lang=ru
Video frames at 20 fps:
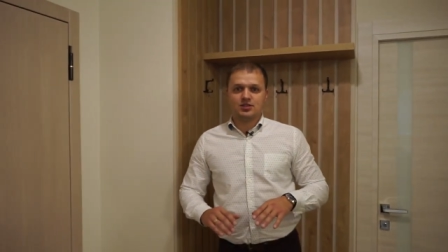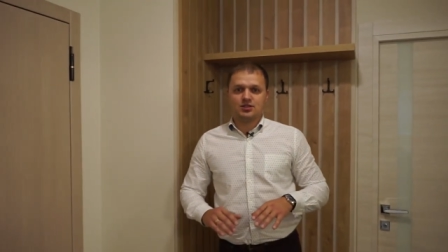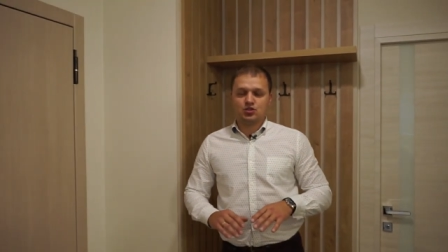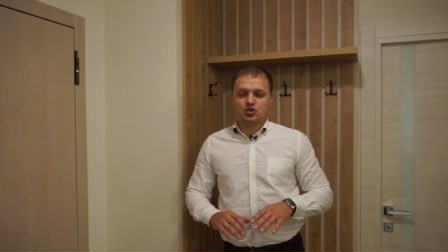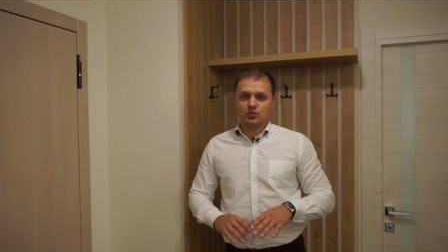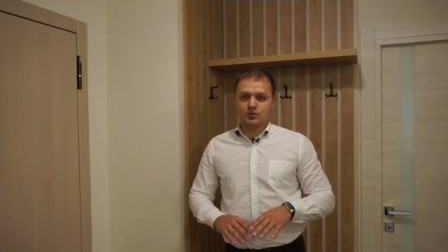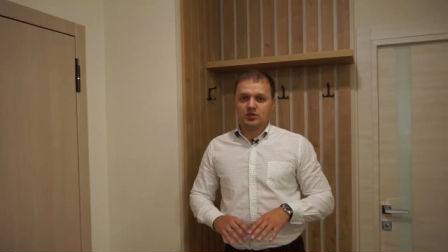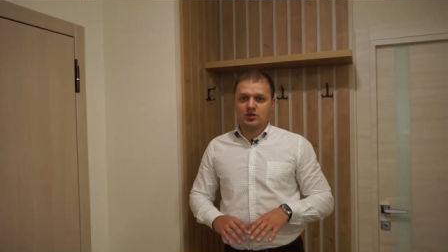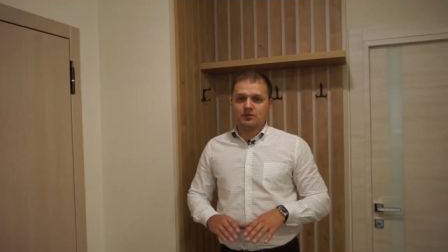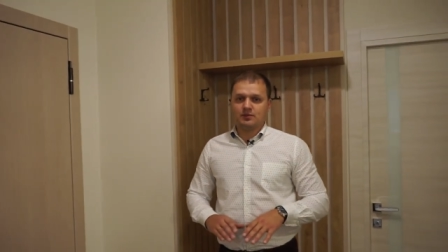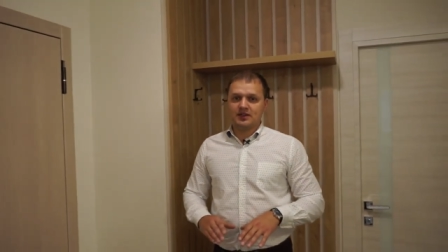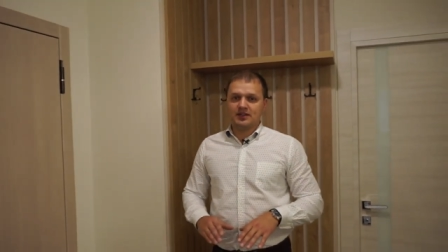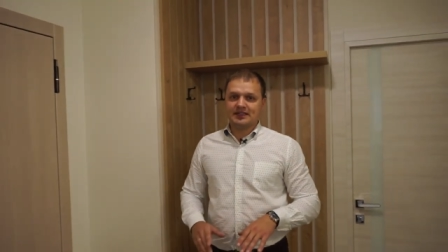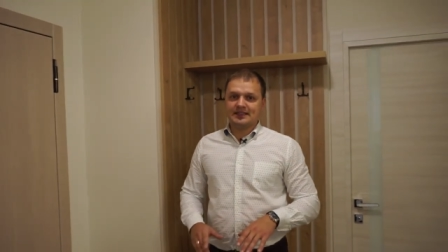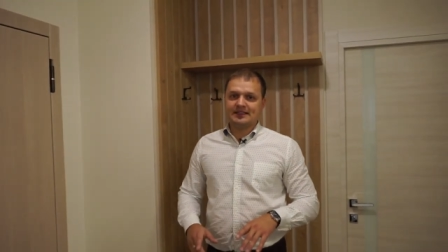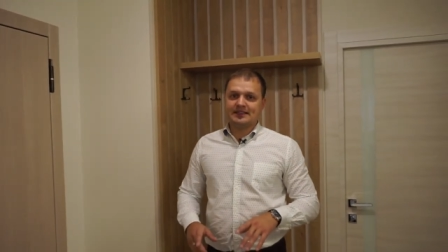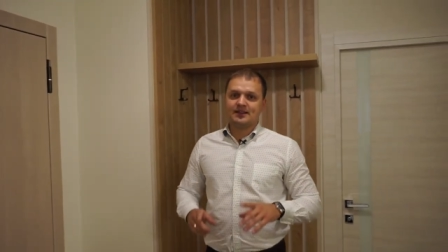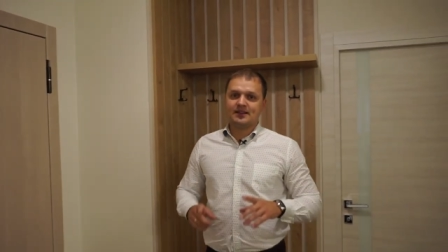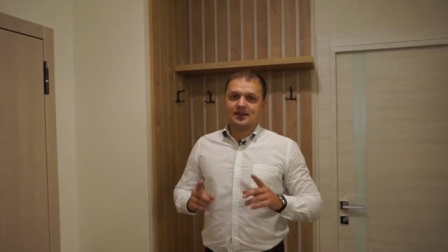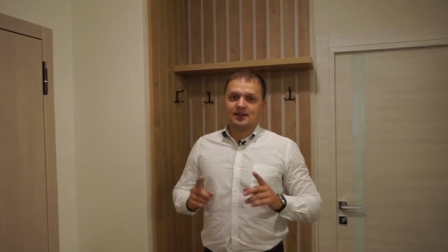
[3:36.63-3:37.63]
теплые
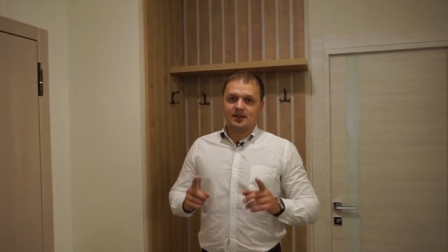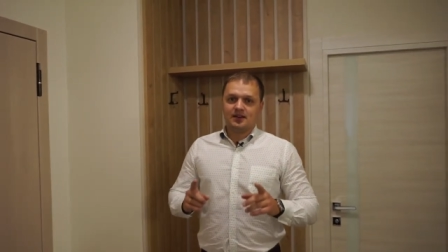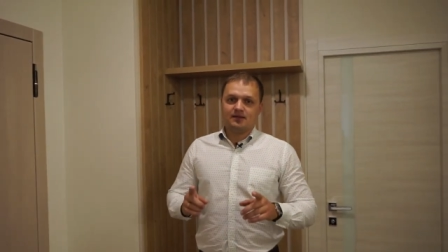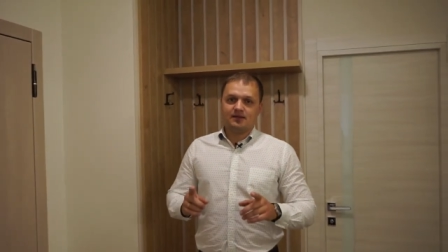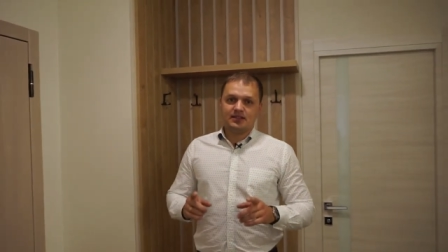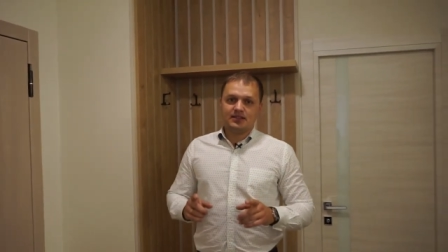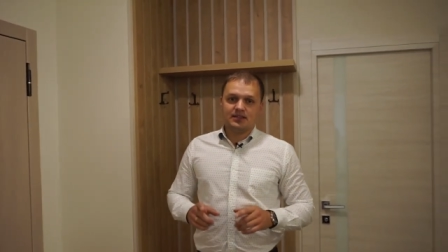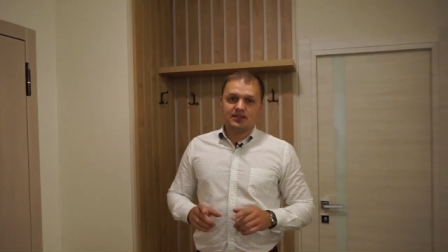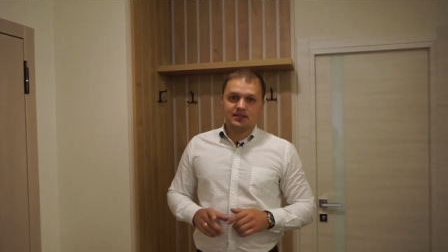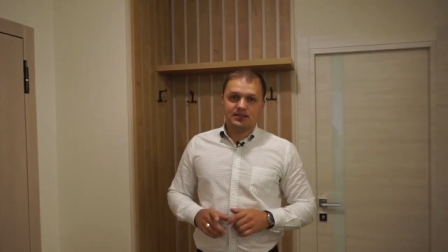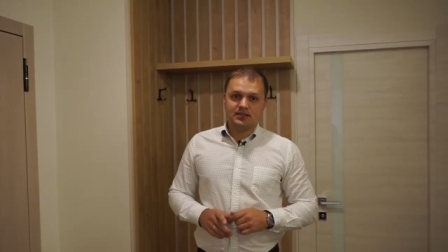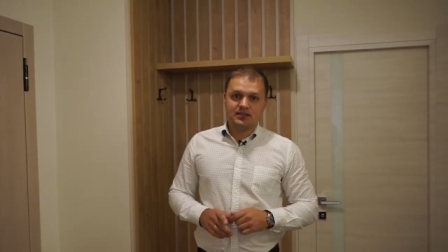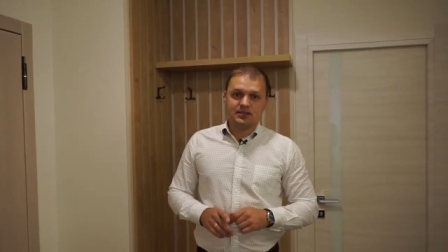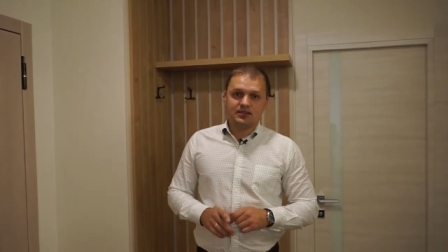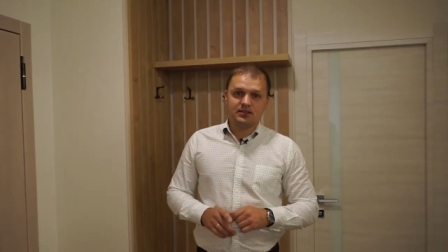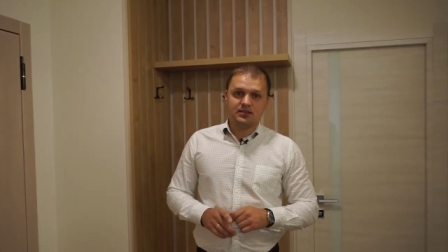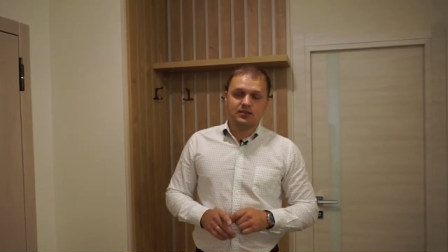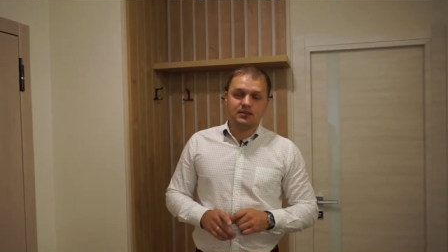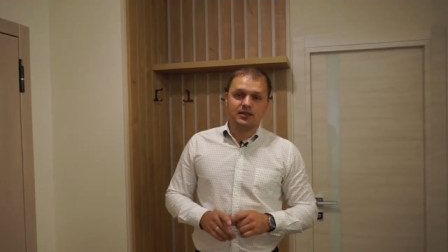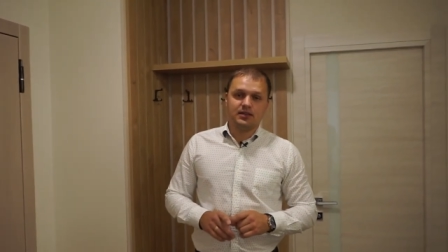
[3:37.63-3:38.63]
полы
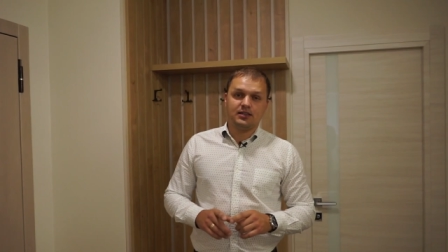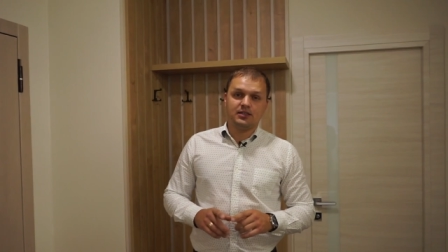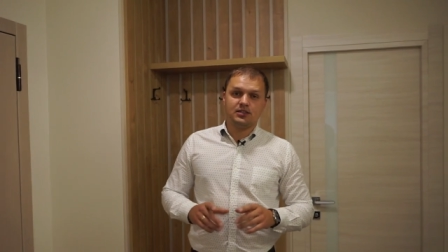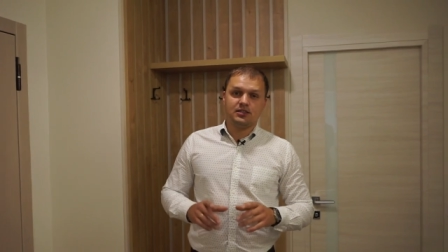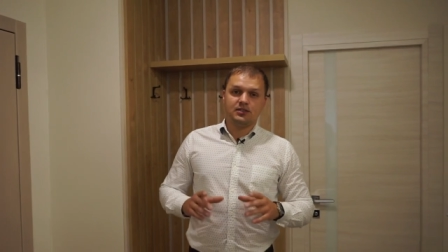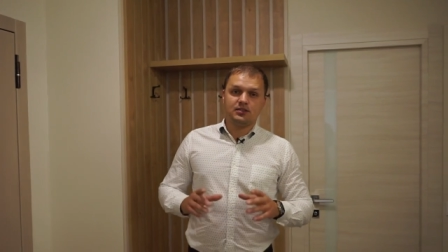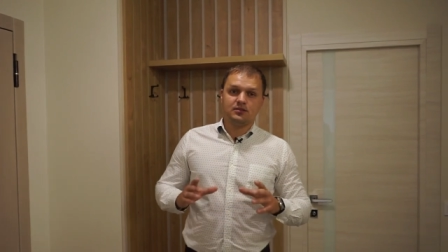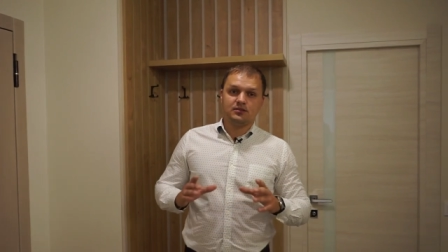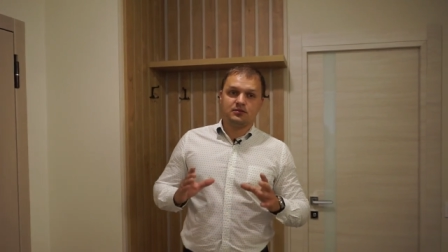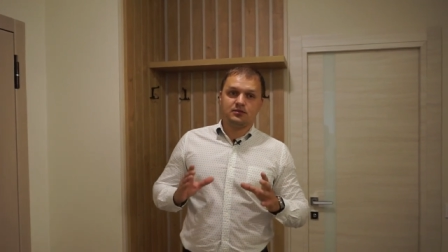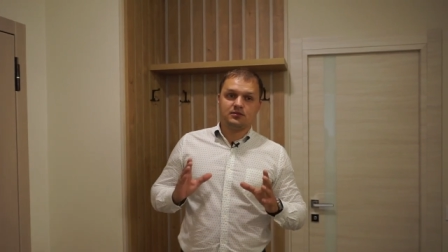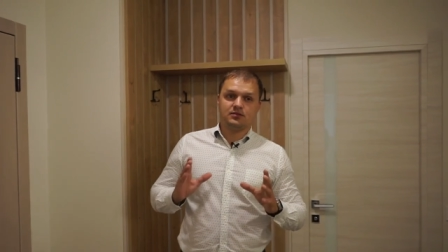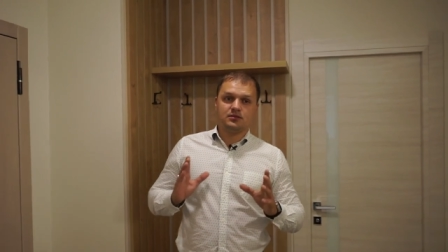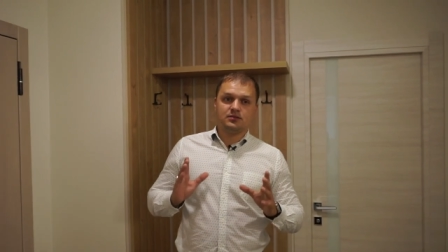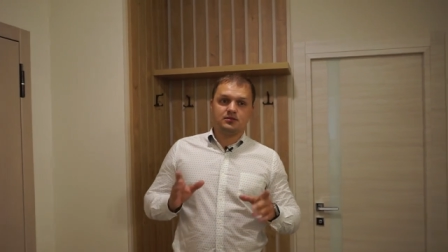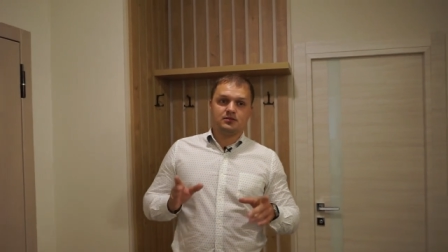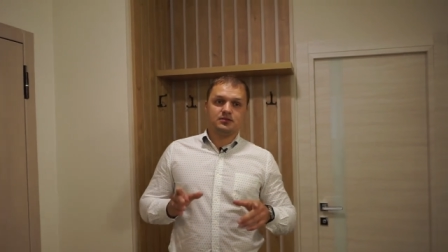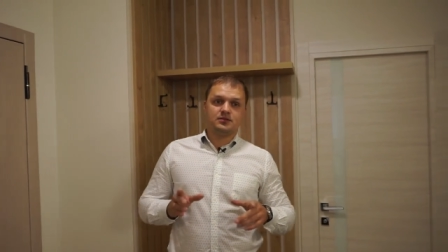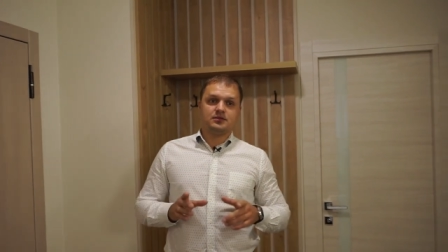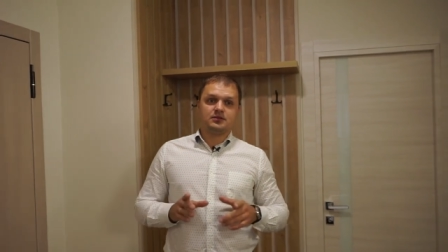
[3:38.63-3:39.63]
водяные, они
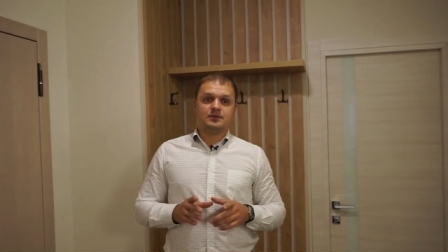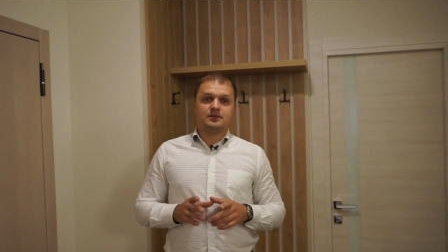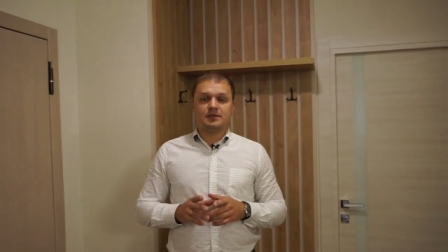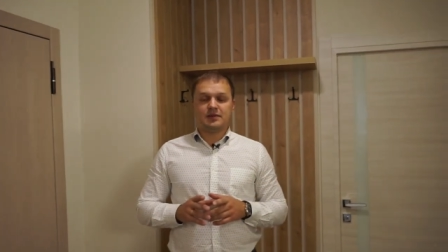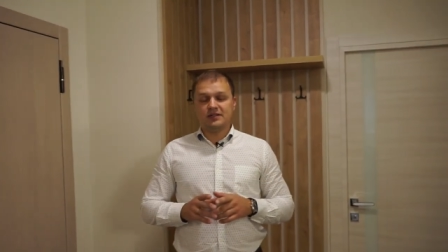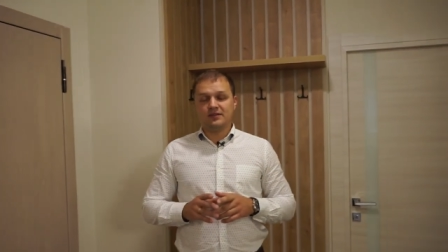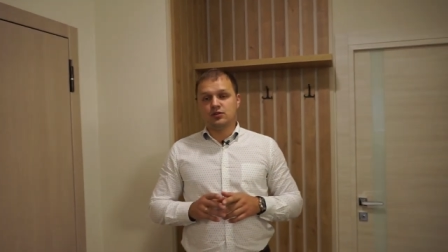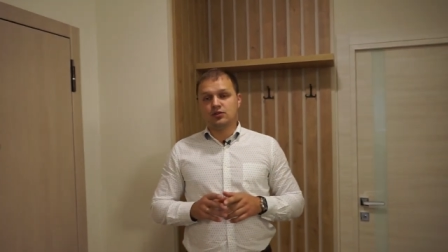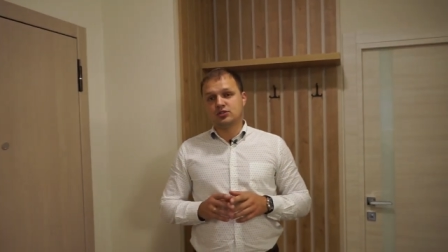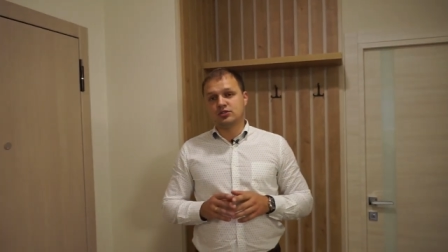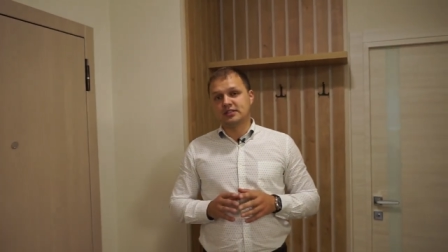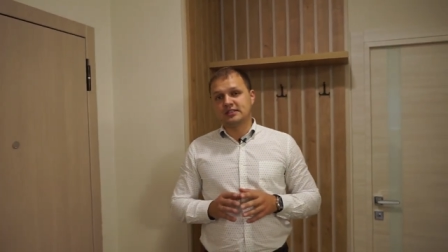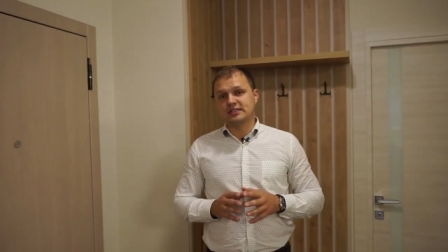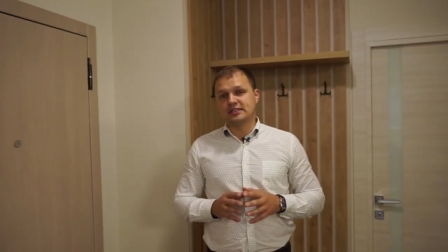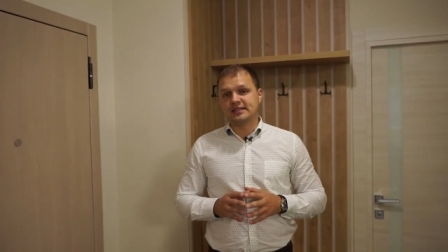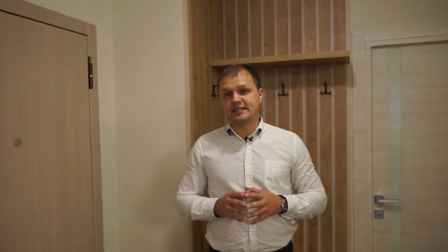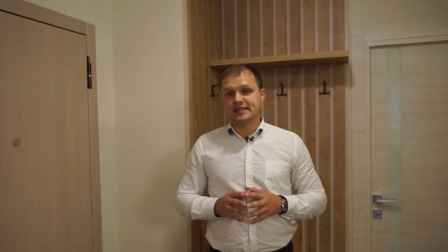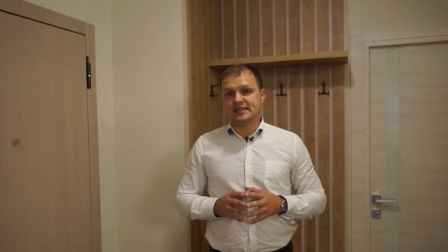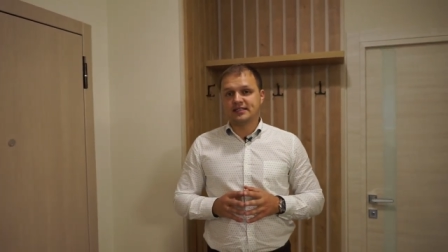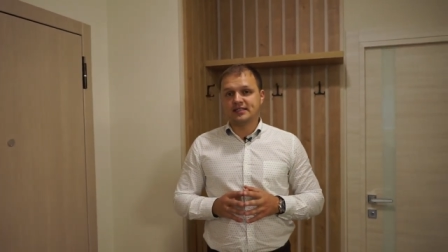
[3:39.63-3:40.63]
появились у нас не
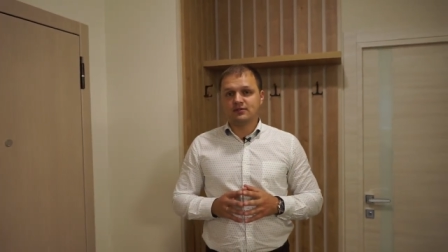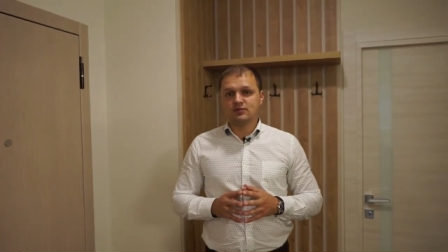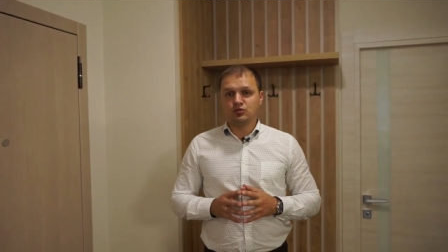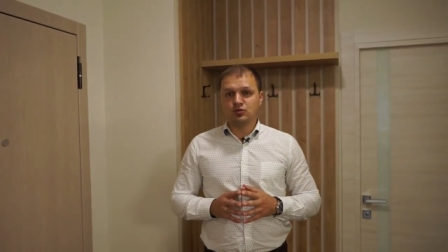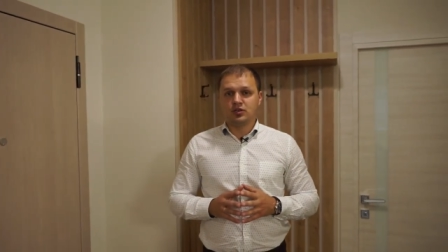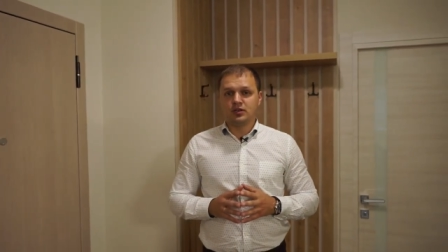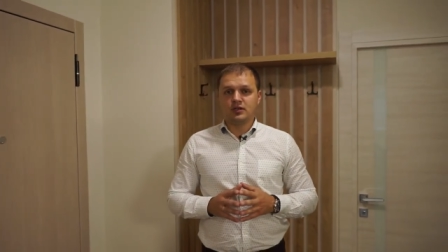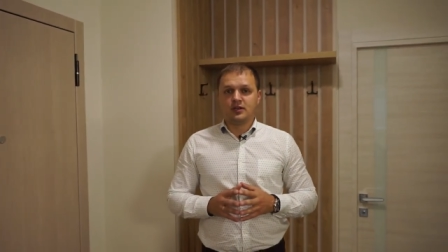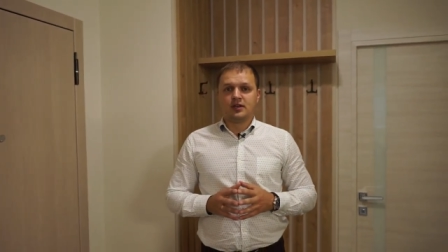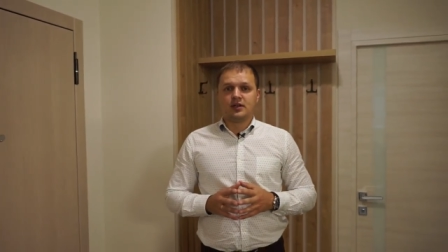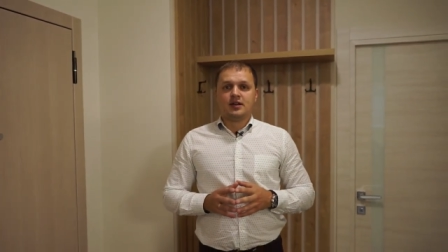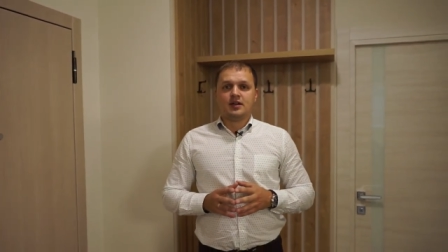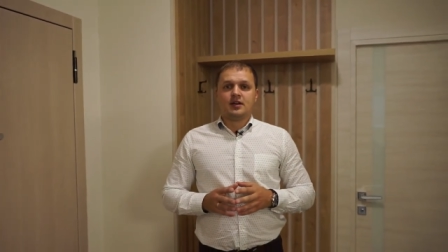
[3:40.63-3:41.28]
так давно.